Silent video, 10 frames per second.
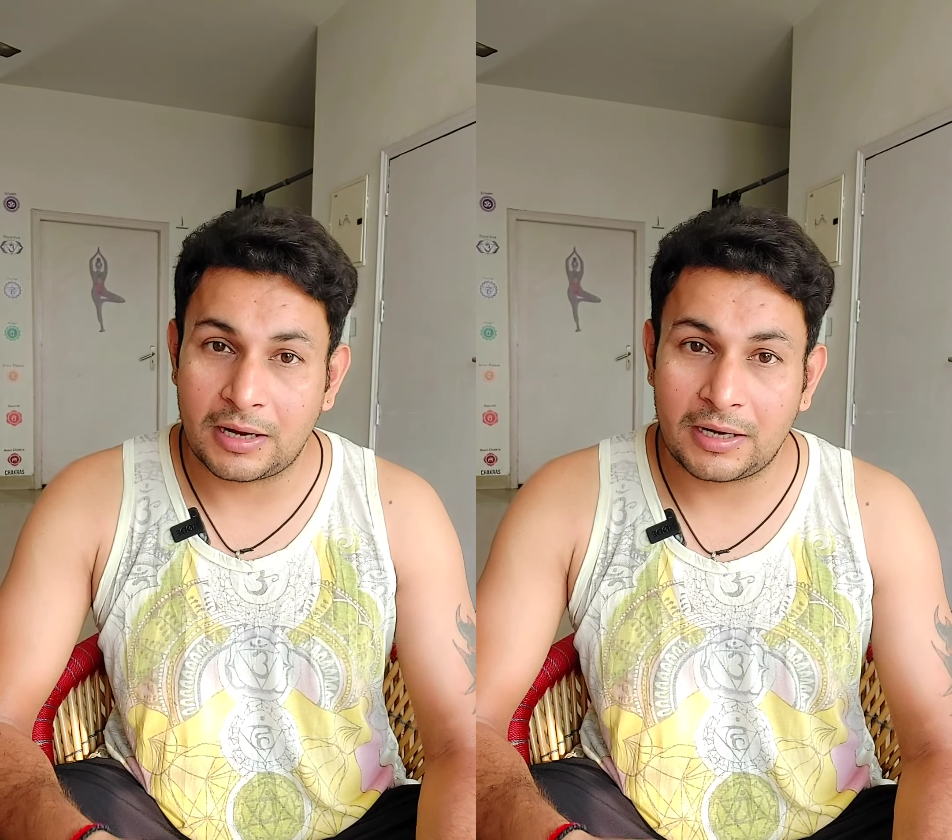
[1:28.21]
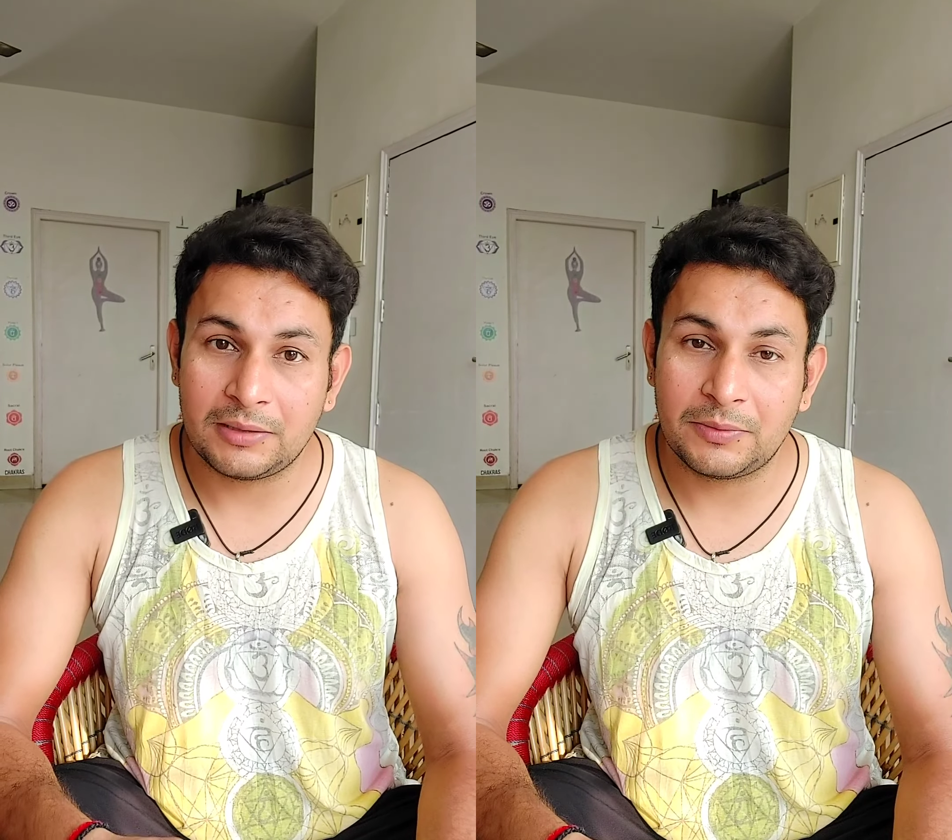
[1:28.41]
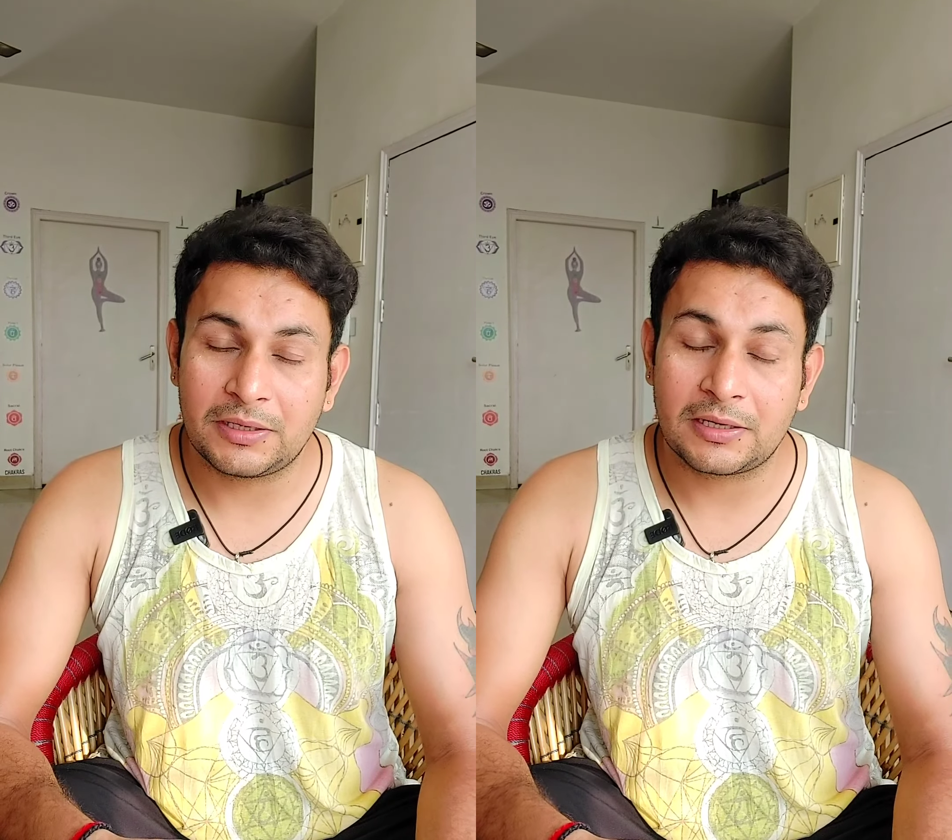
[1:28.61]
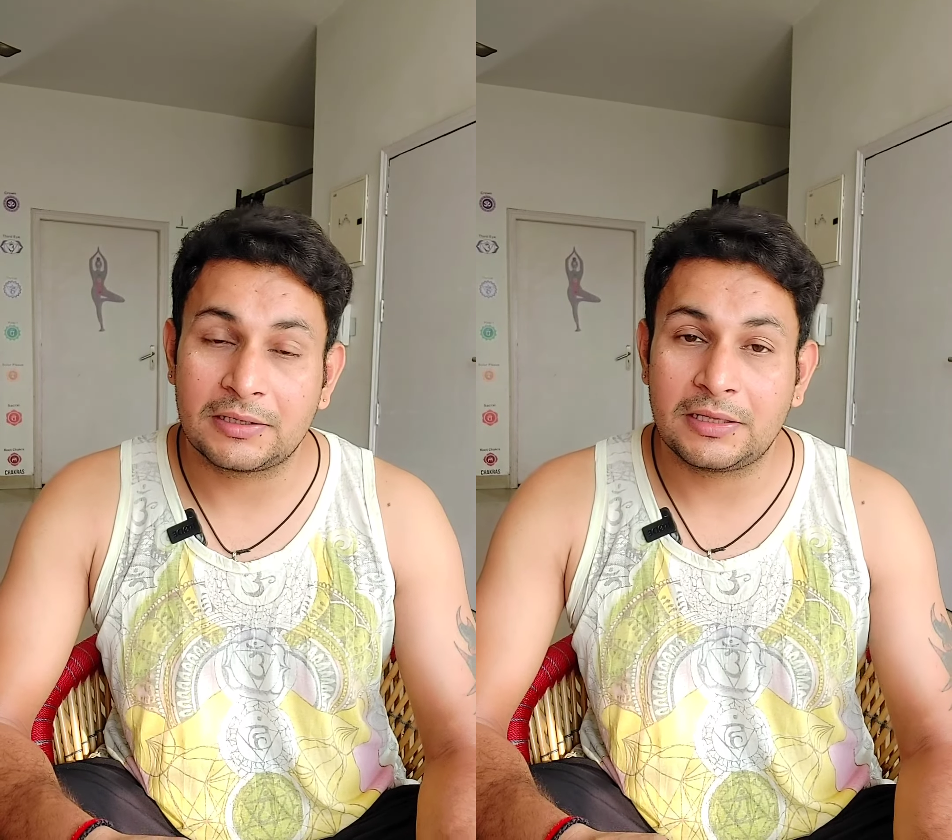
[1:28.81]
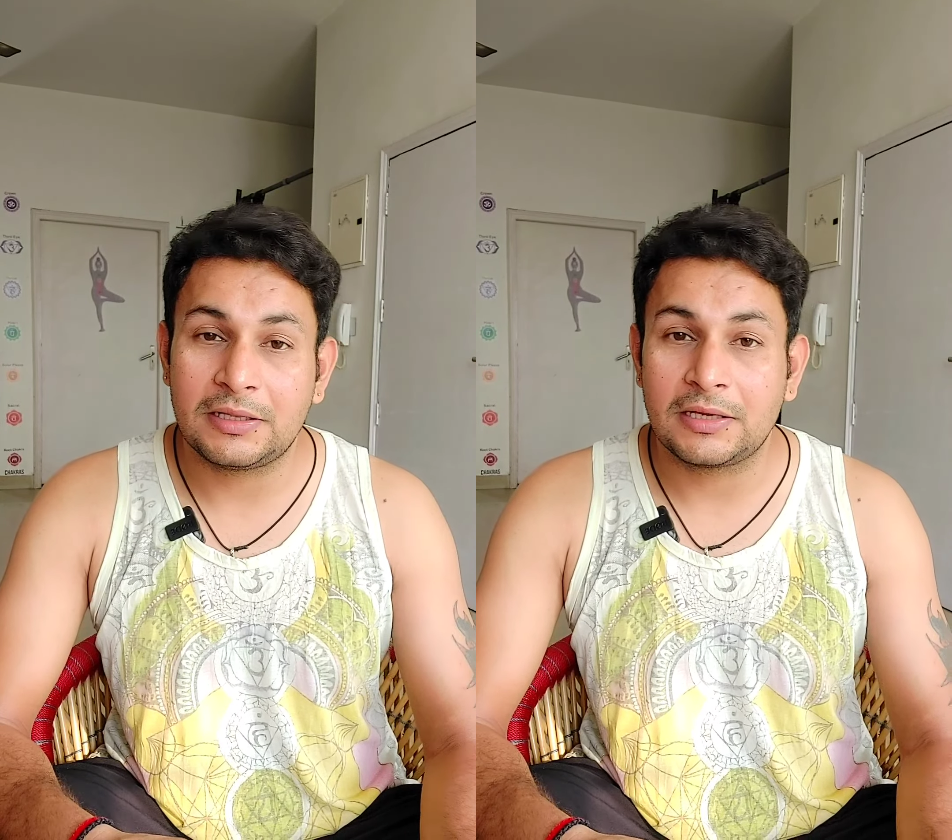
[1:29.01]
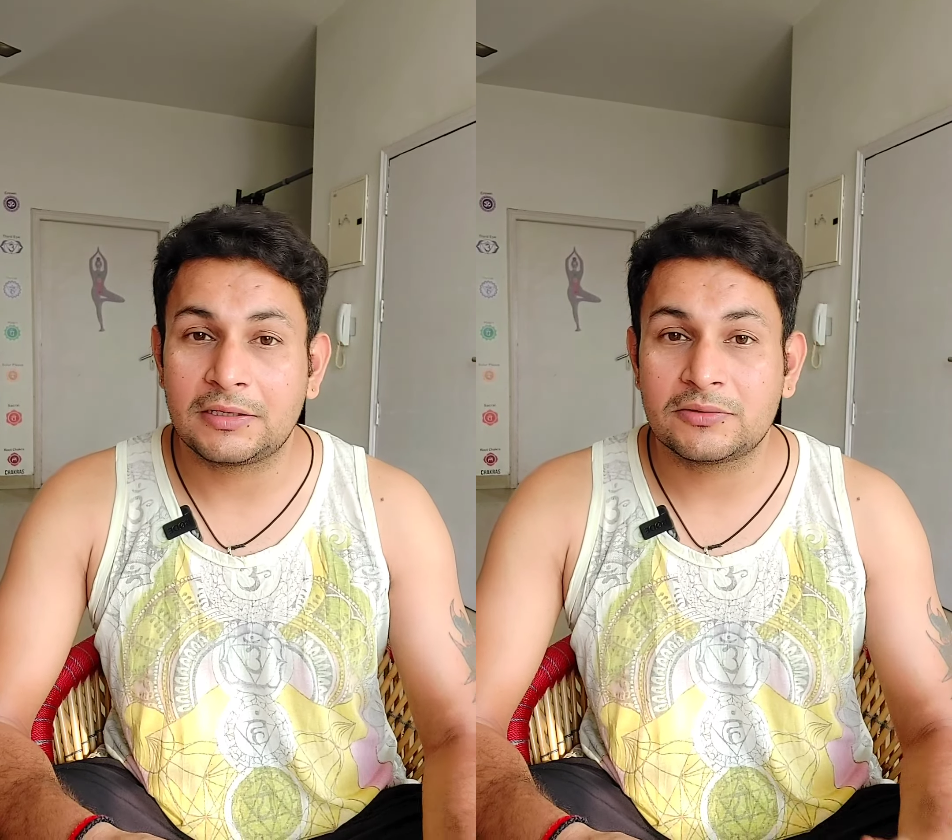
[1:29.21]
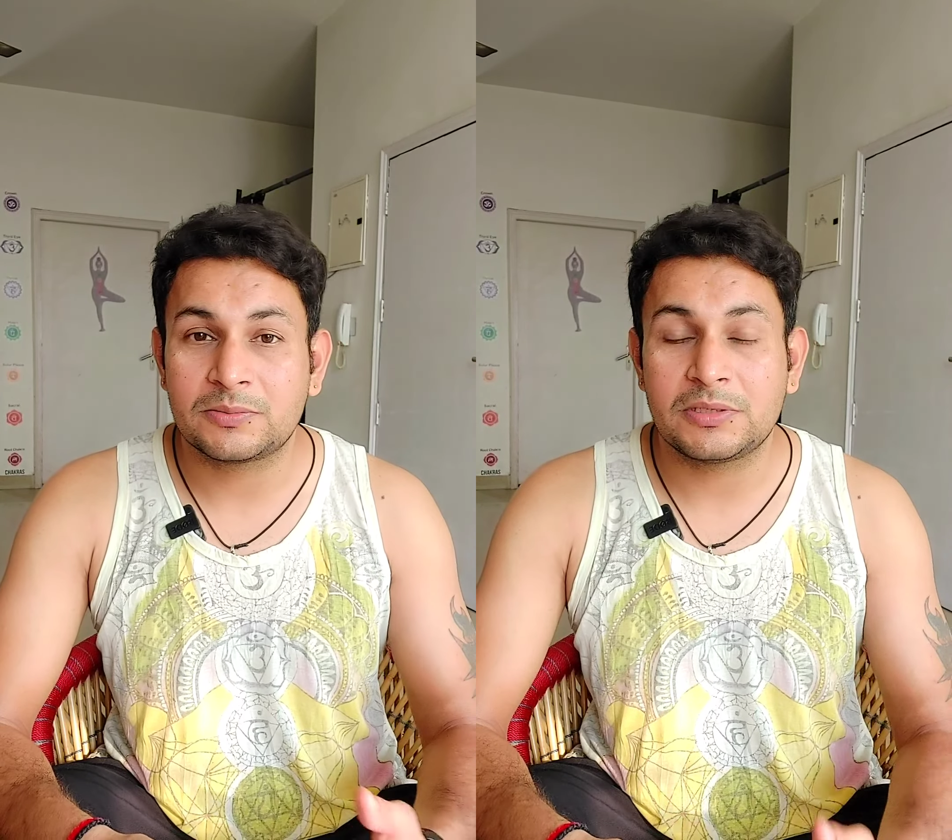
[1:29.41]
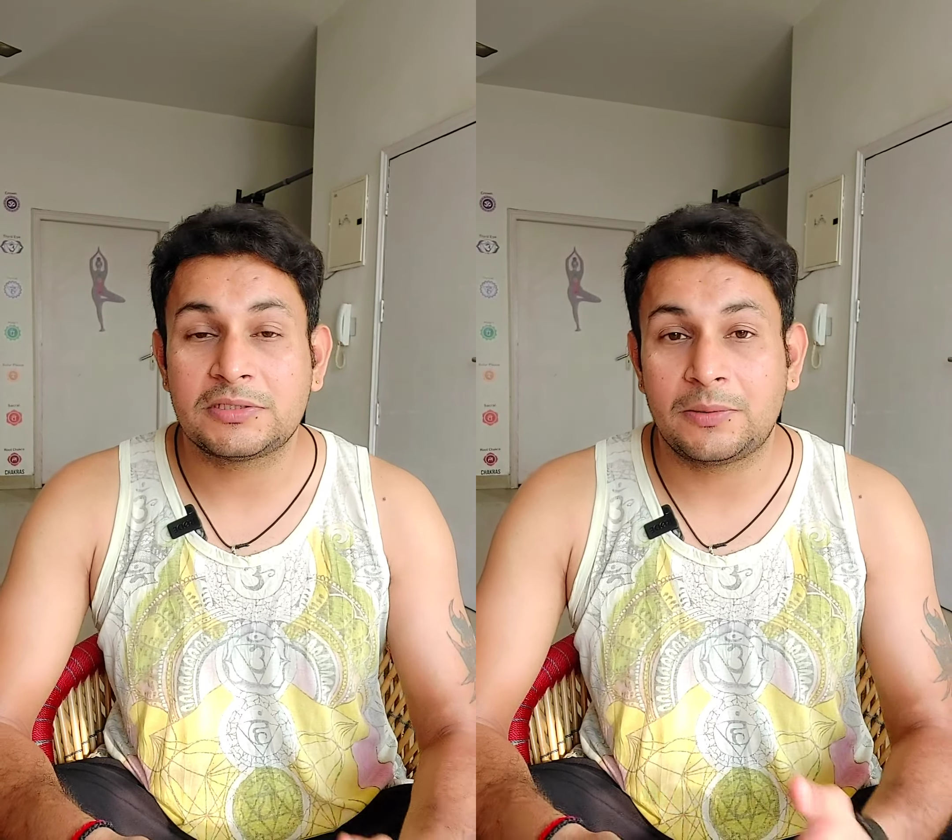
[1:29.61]
हार्ड मैट रहता है ताकि
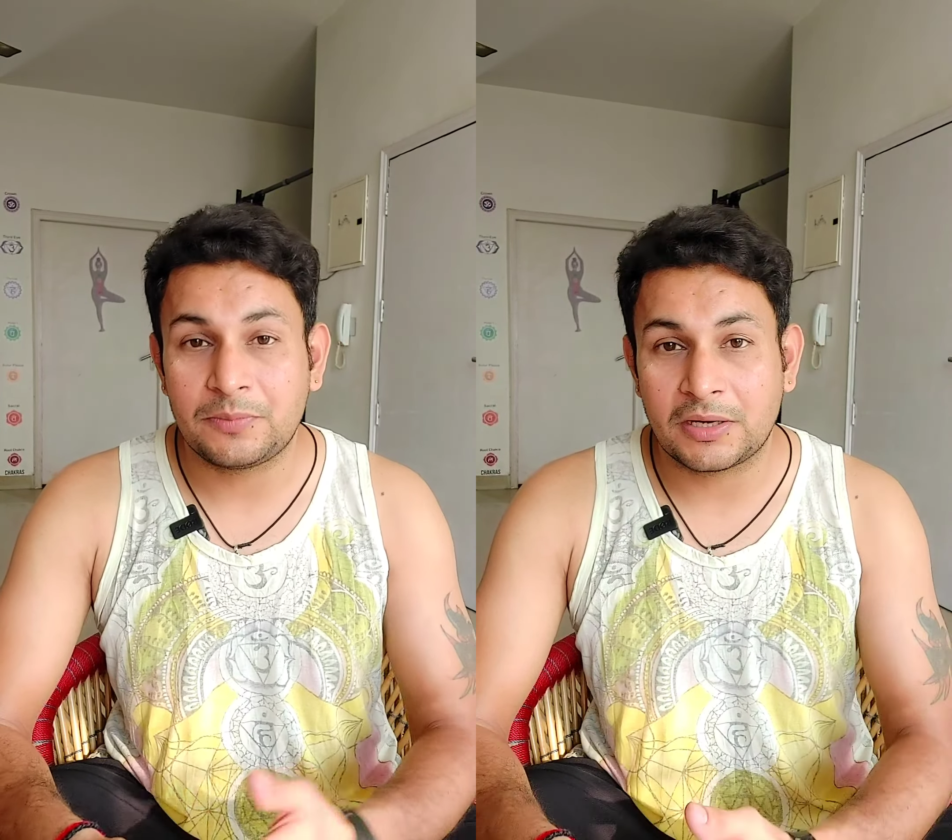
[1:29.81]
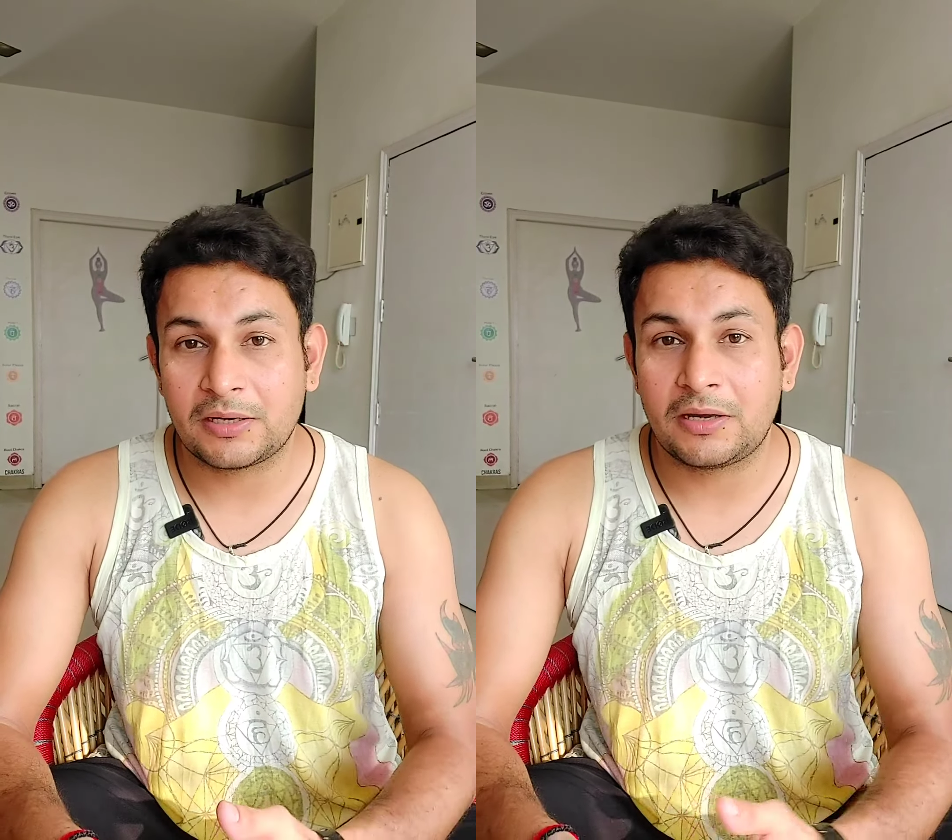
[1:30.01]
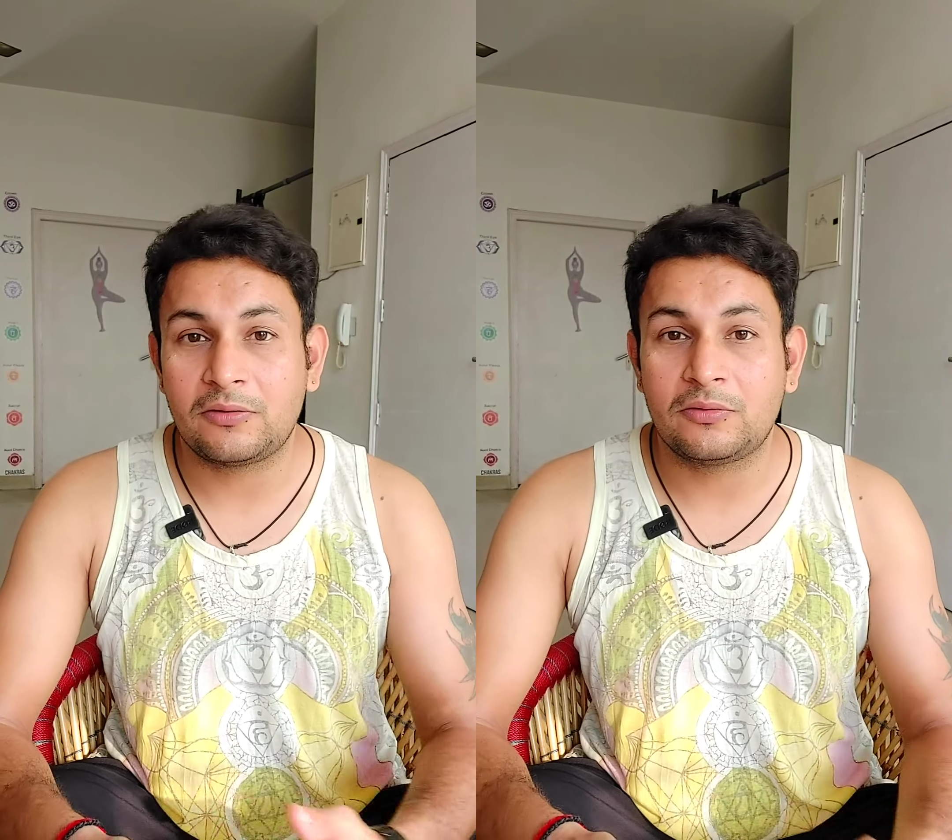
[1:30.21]
उसमें जंप करना